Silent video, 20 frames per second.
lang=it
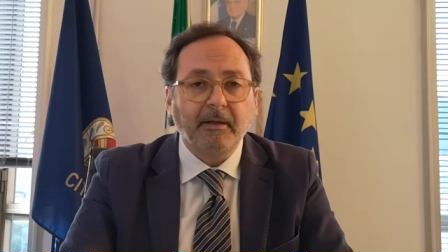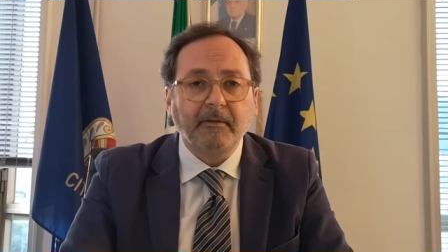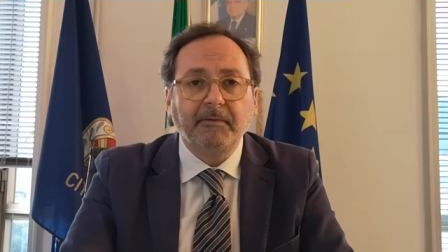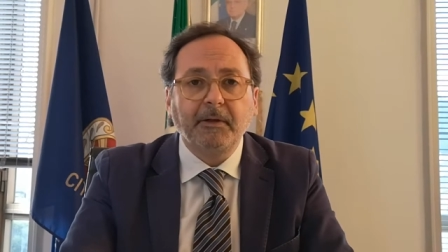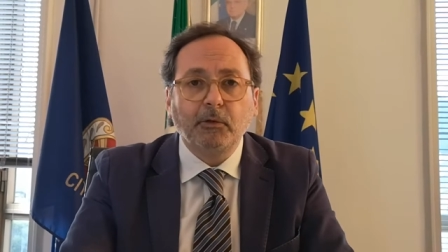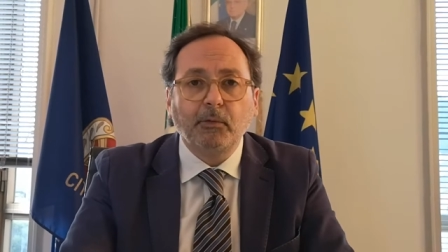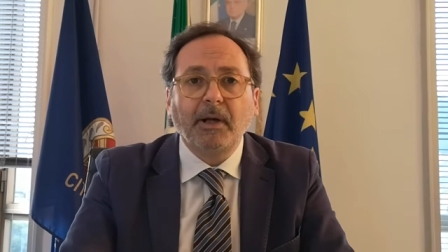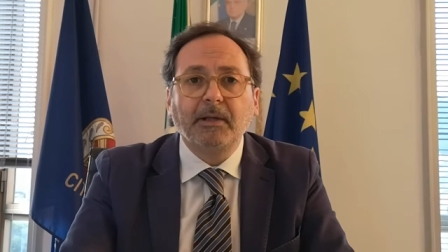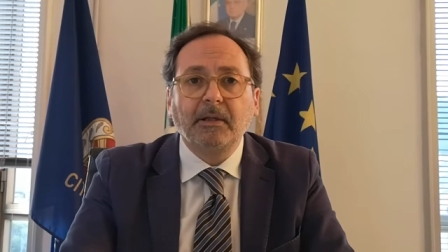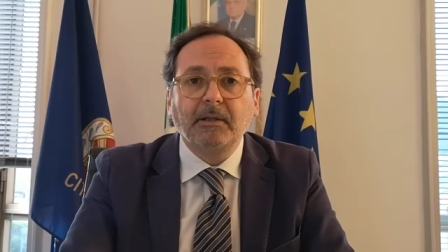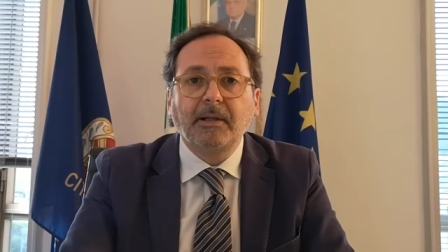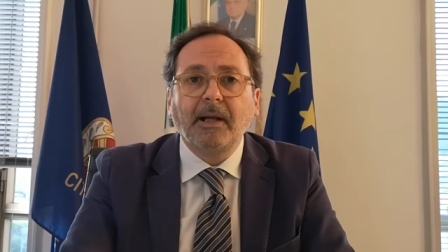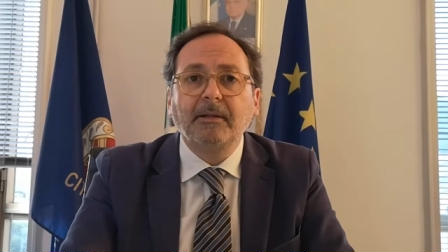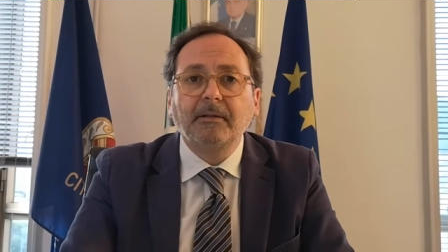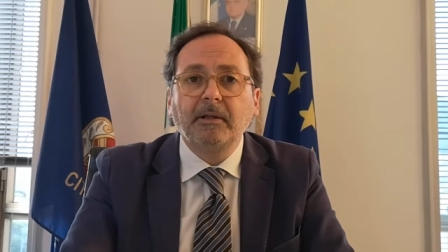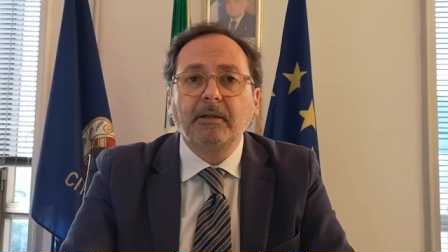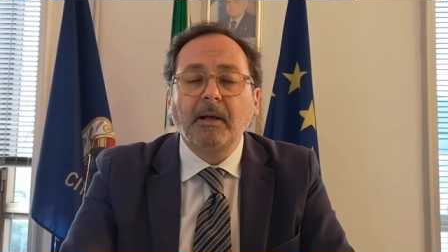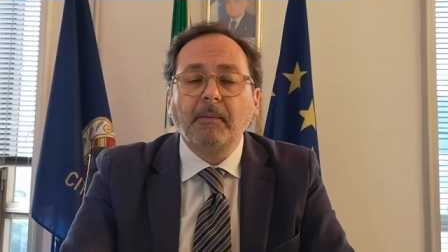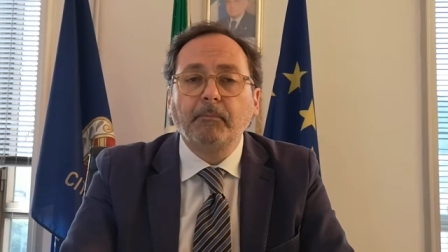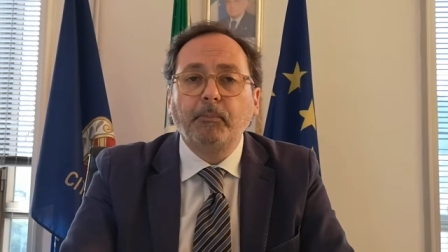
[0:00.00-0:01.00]
effettuati
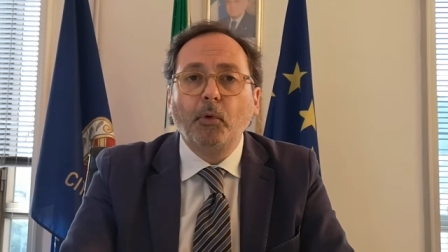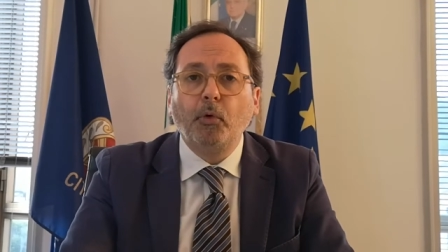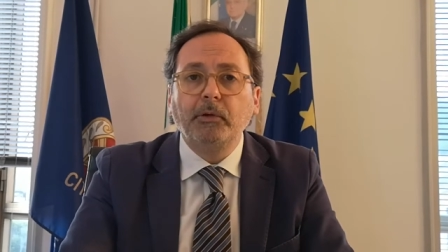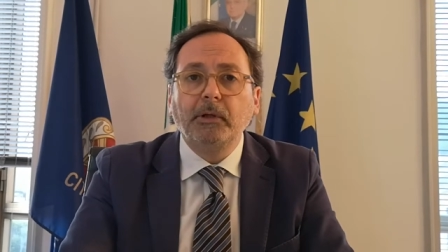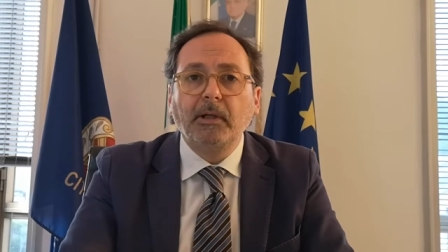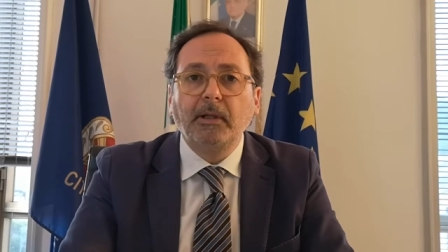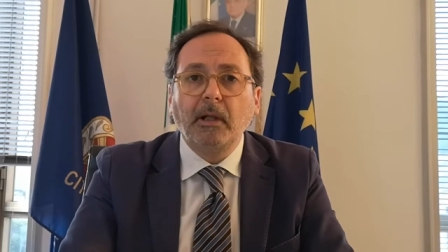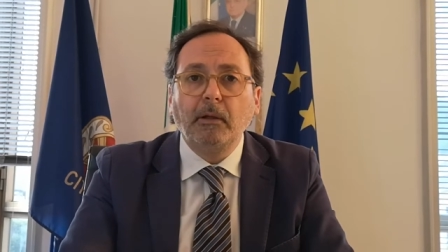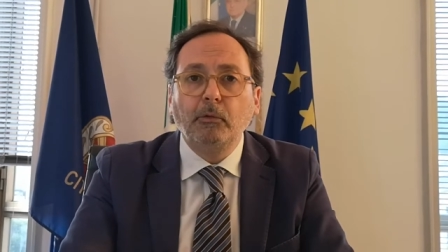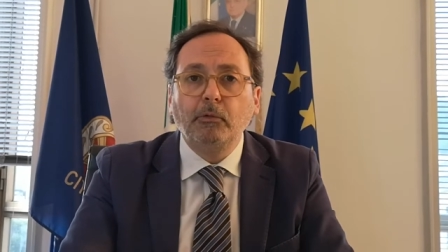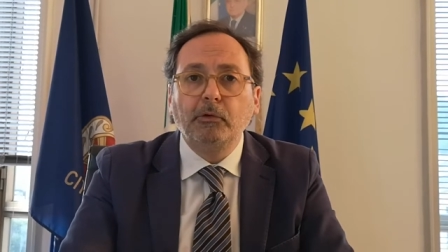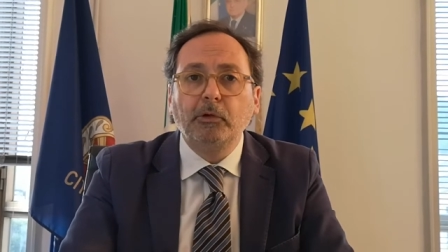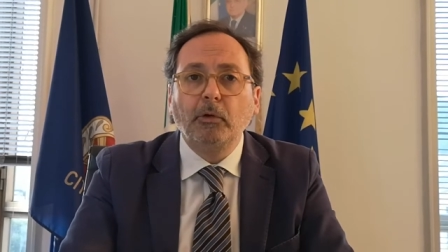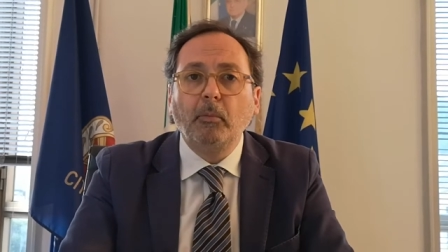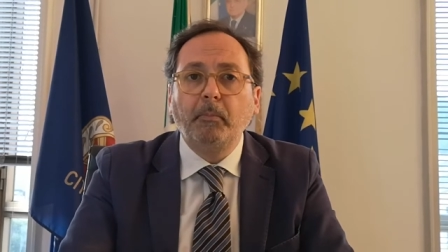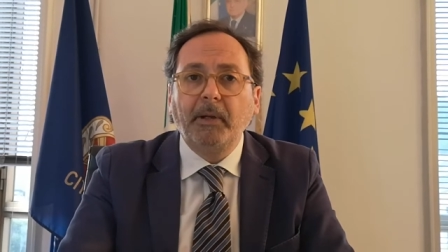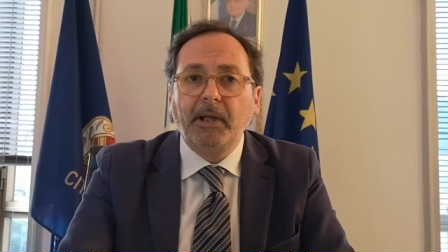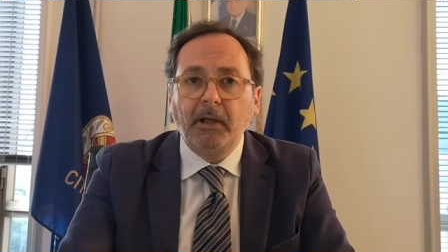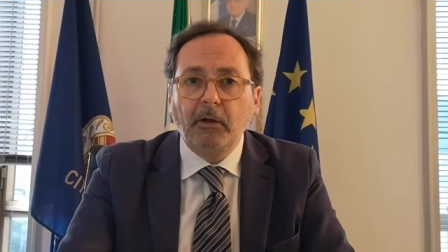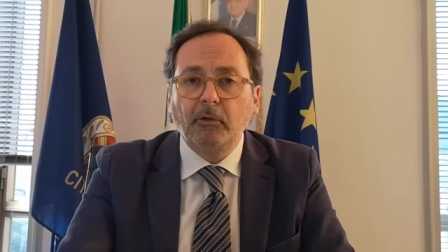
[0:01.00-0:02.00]
tanti tamponi nell'ultimo
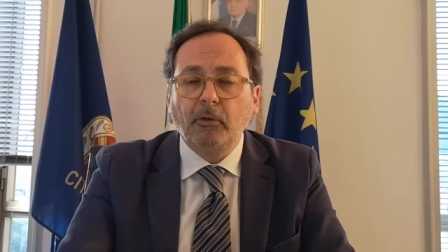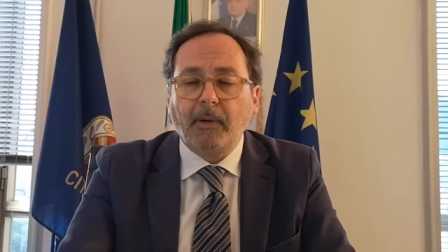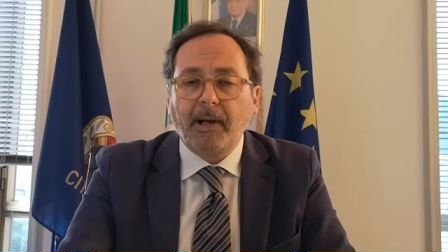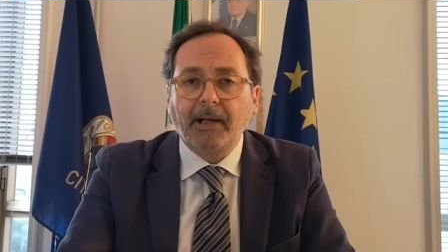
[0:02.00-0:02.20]
periodo